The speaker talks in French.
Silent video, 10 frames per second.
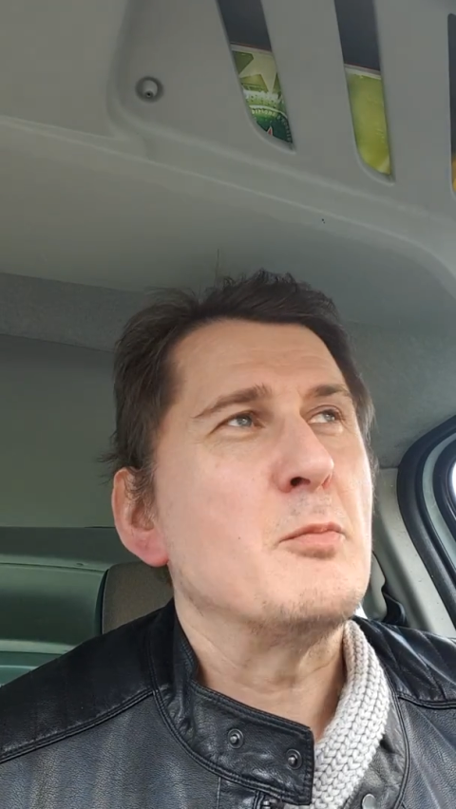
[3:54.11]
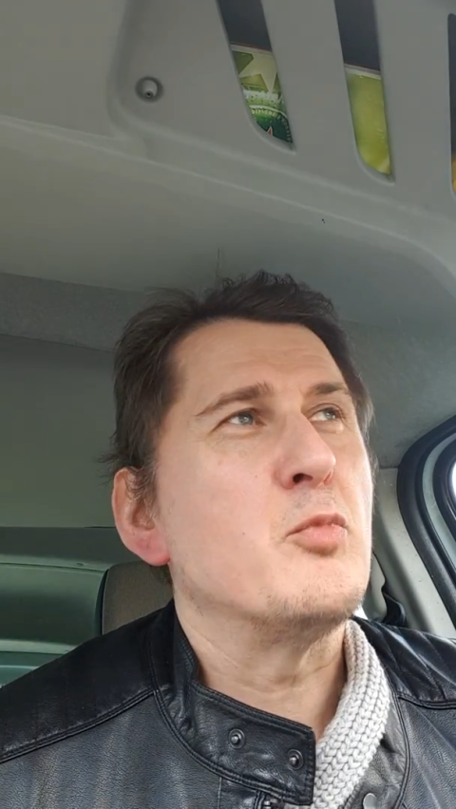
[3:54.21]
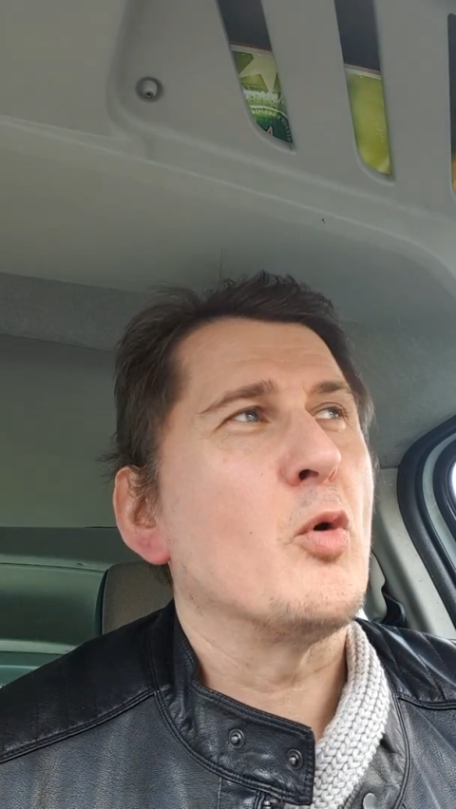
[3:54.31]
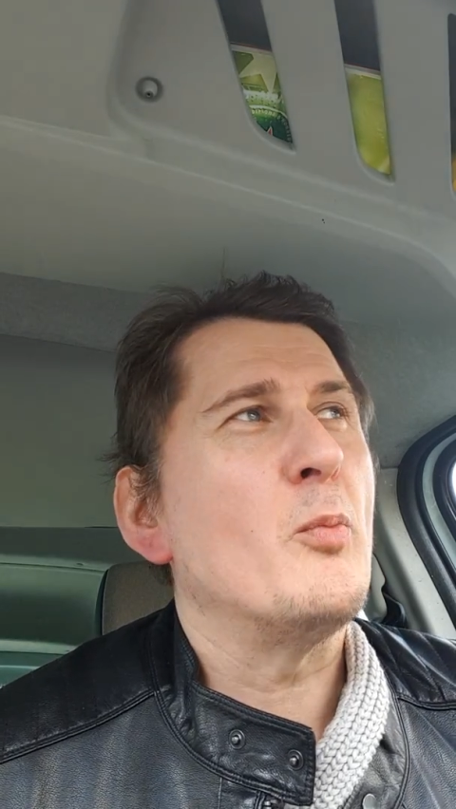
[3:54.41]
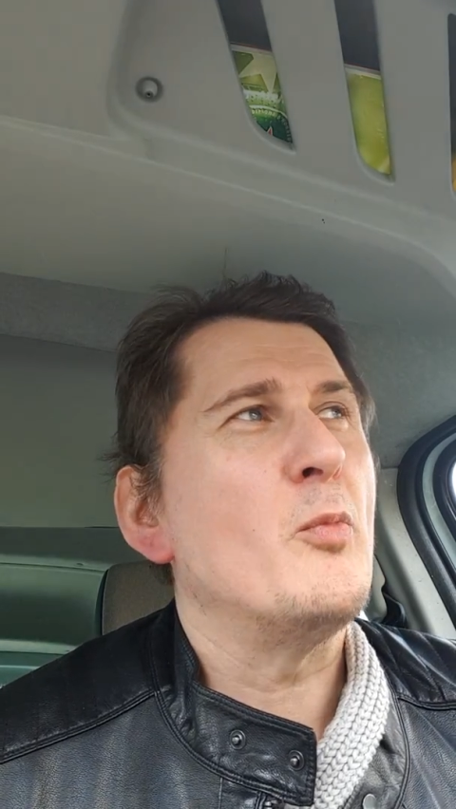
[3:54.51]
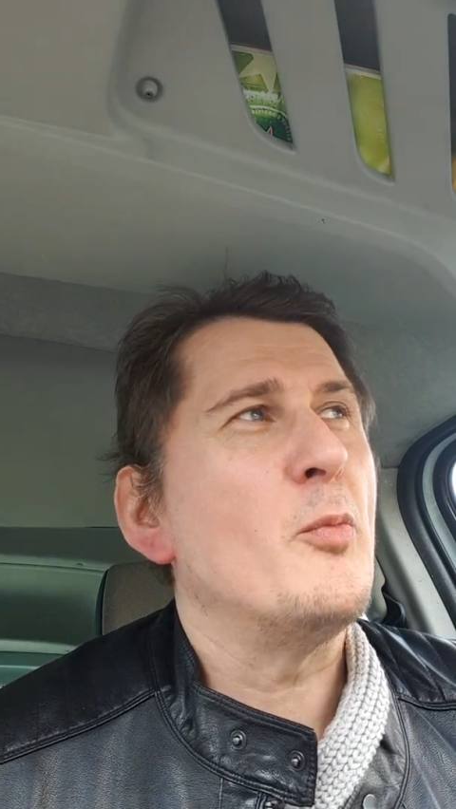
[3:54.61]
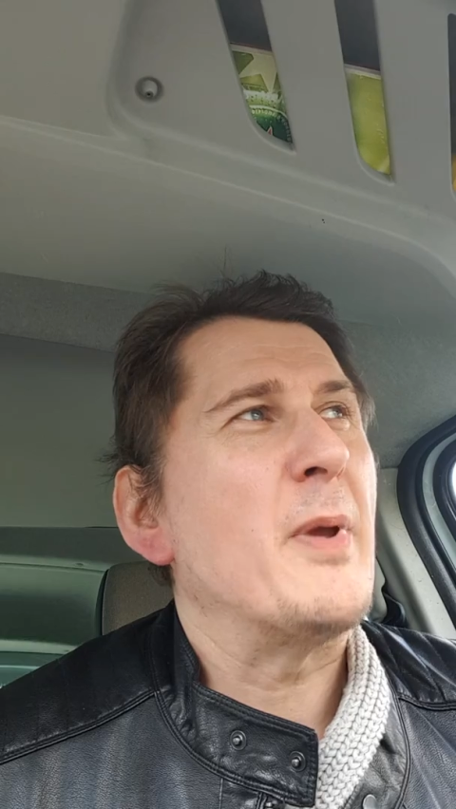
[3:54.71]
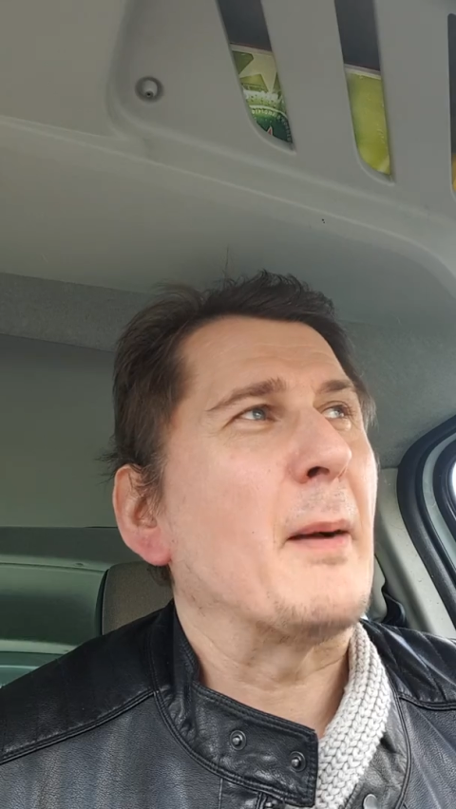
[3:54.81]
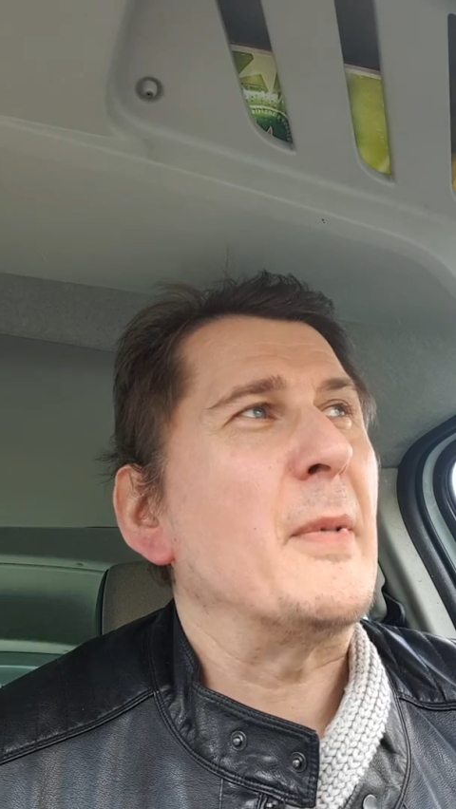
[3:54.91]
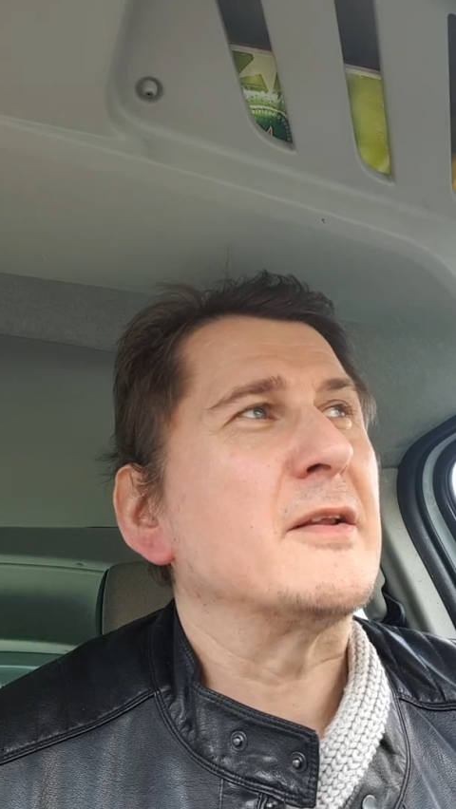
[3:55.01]
pour me
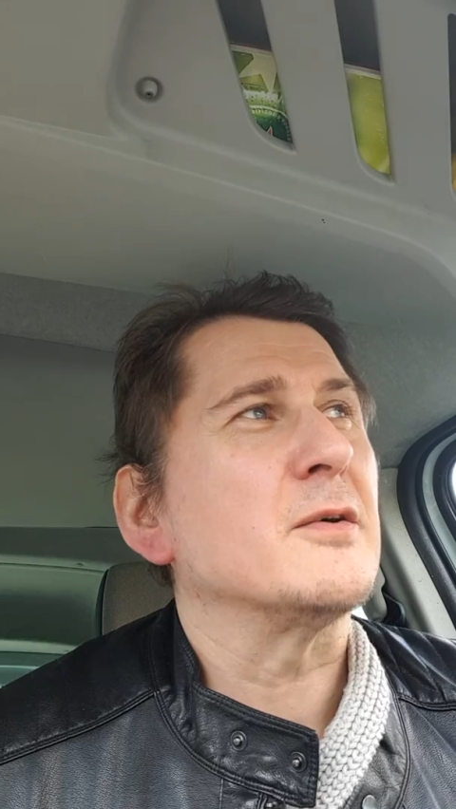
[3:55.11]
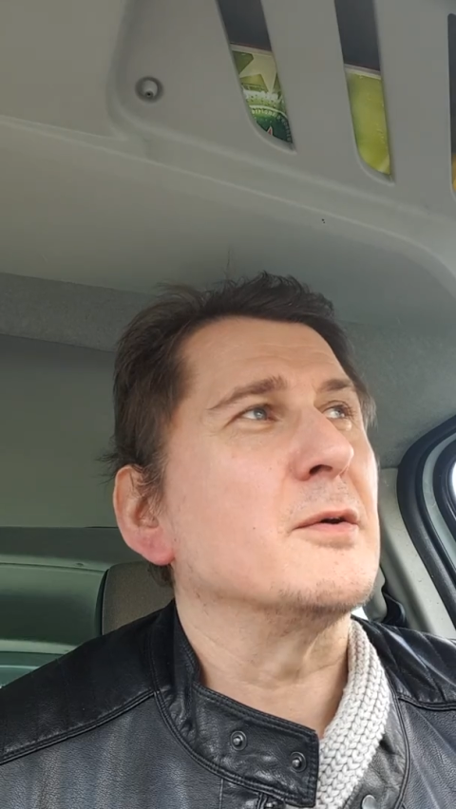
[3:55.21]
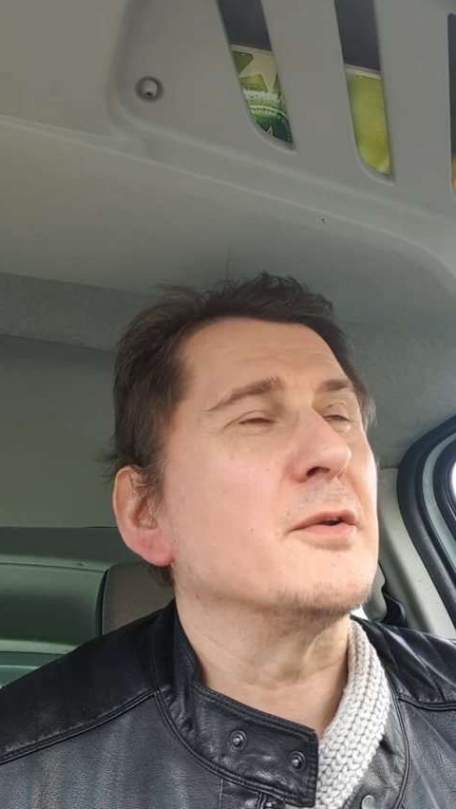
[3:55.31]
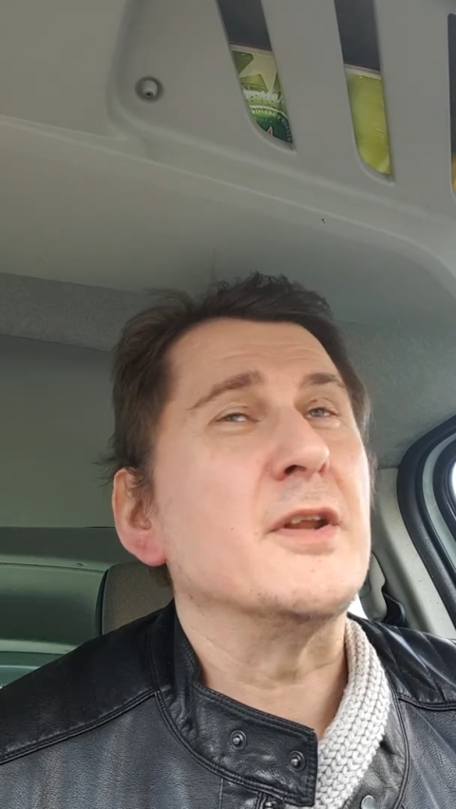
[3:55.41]
permettre